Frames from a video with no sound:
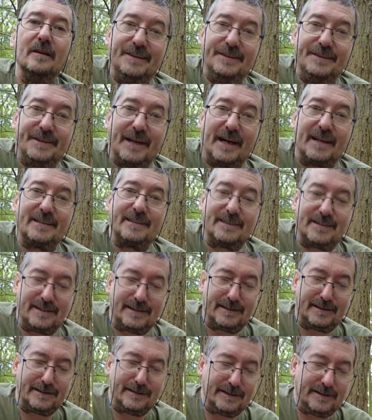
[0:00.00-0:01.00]
dass
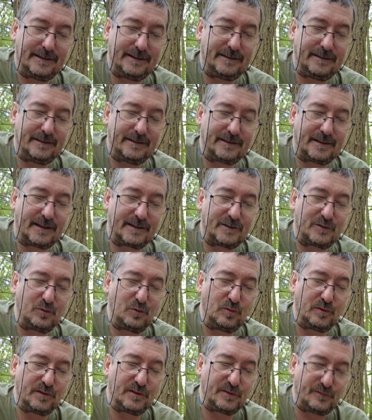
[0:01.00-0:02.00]
ich nicht
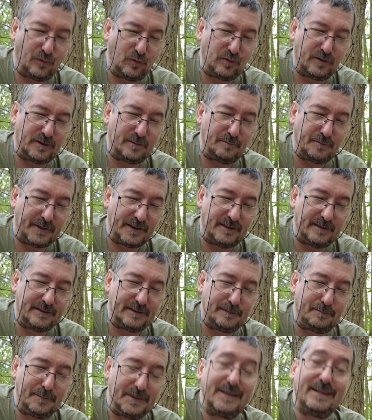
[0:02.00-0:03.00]
dazu gezwungen bin,
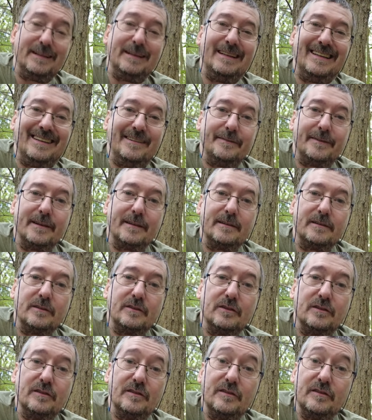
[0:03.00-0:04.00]
die
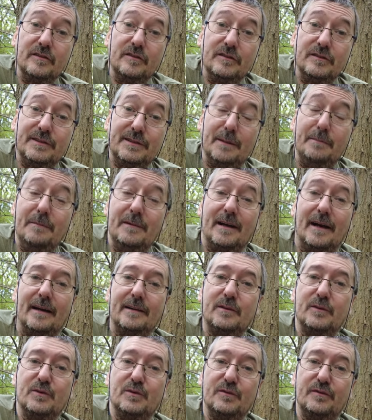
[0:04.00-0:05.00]
mitgelieferte
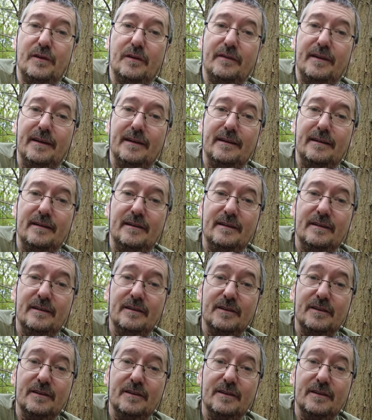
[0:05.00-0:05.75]
SIM-Karte zu verwenden,